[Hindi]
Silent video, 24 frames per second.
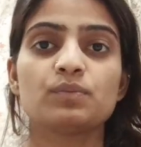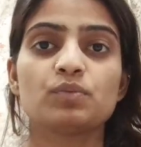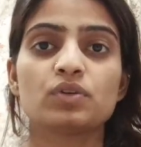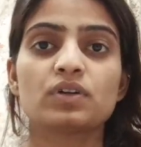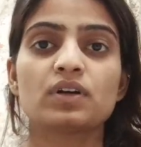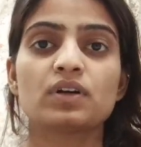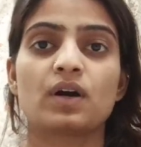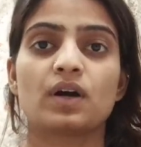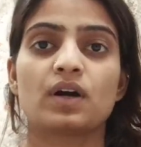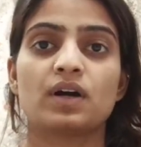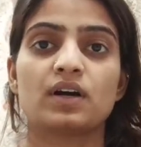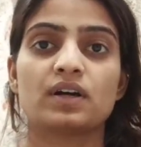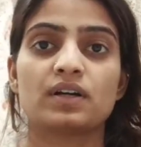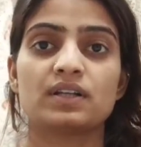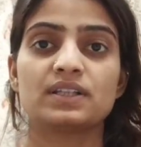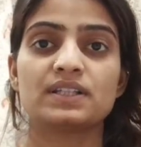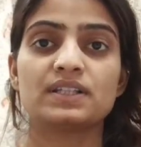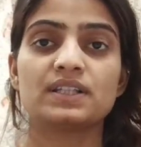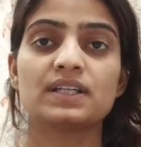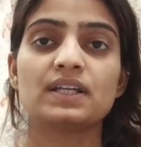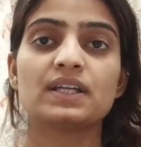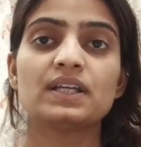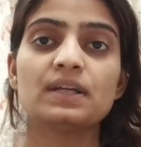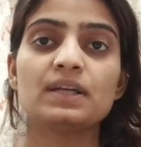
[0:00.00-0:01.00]
थर्ड बुक
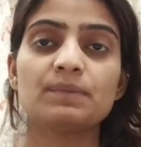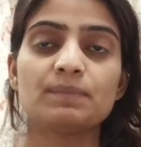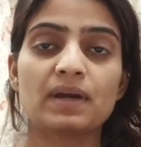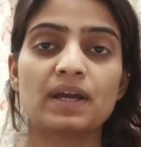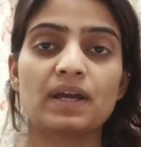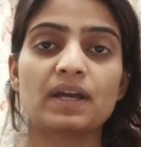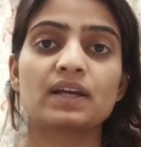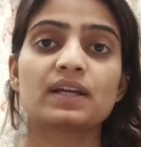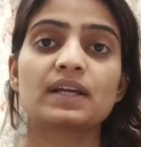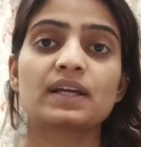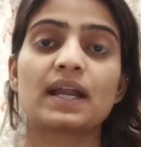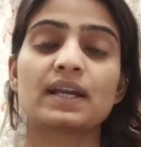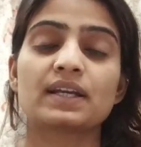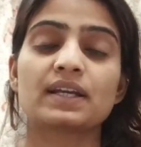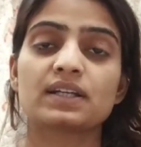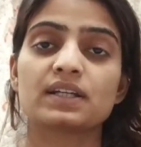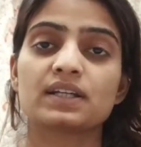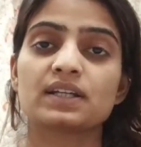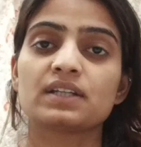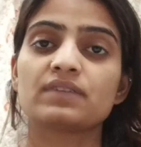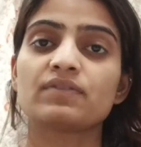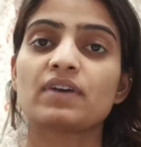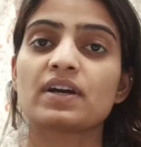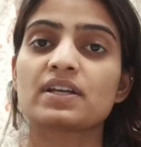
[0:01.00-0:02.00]
ये मैं
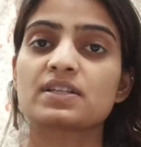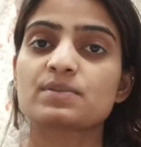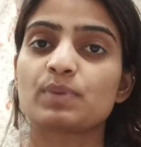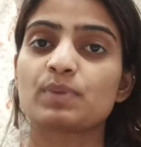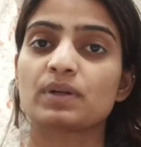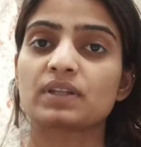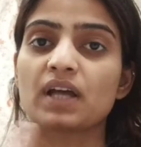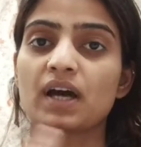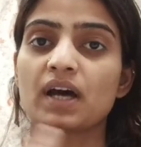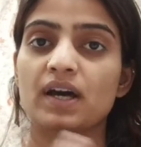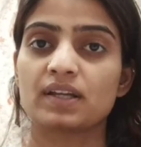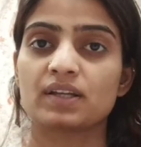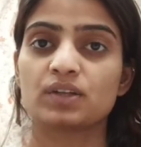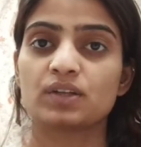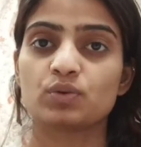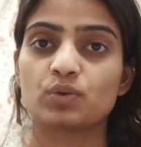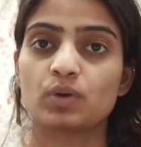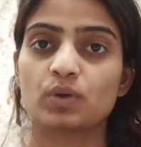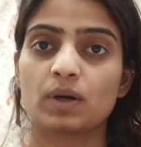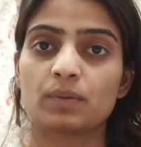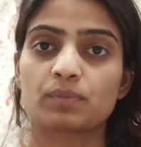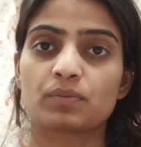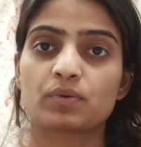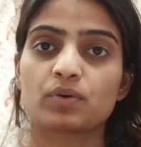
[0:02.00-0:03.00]
कैटेगरी वाइज
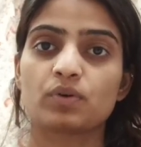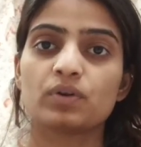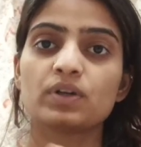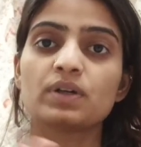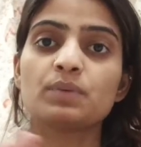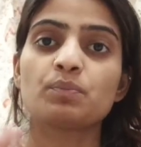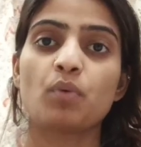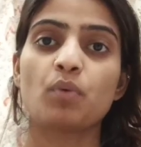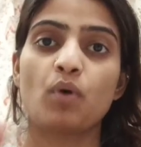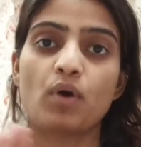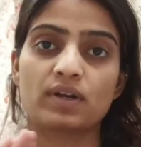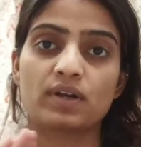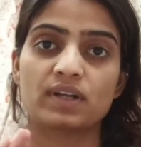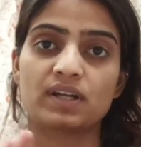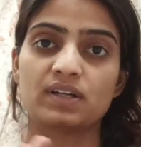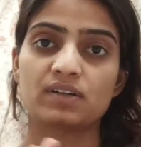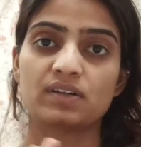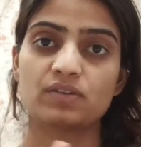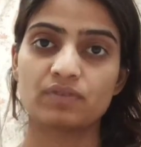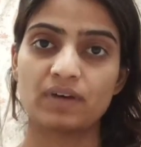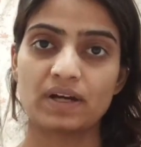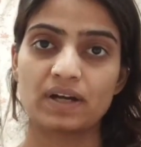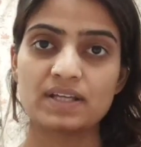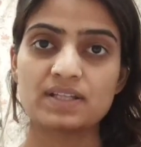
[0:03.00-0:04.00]
बता रही हूँ आपको
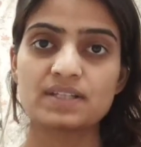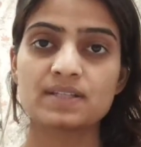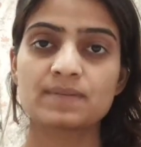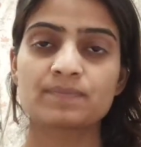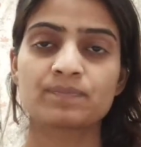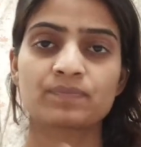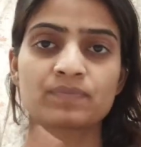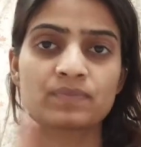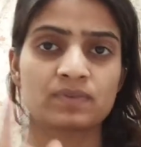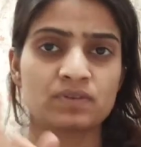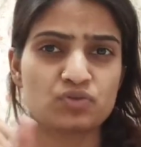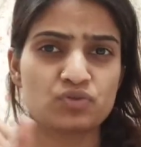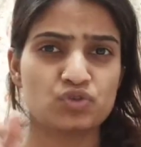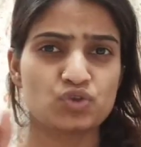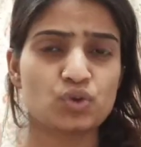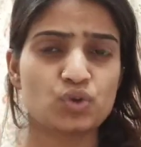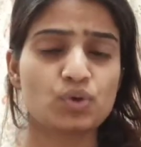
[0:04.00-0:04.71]
इम्पॉर्टेंट वाइज